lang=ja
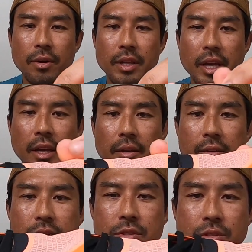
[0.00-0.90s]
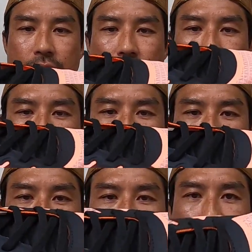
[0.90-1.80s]
これねすご
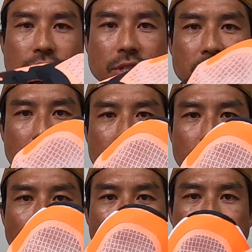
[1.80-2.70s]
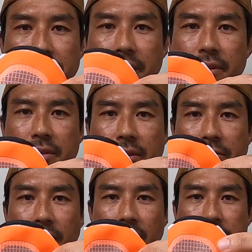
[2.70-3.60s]
く薄いんですよ
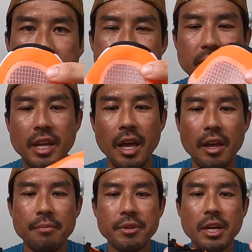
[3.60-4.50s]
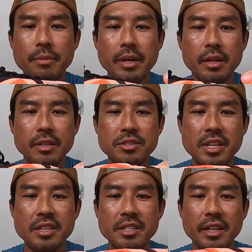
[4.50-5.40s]
わかりますかね見た目
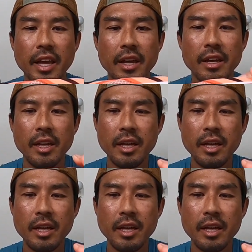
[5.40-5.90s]
スケスケで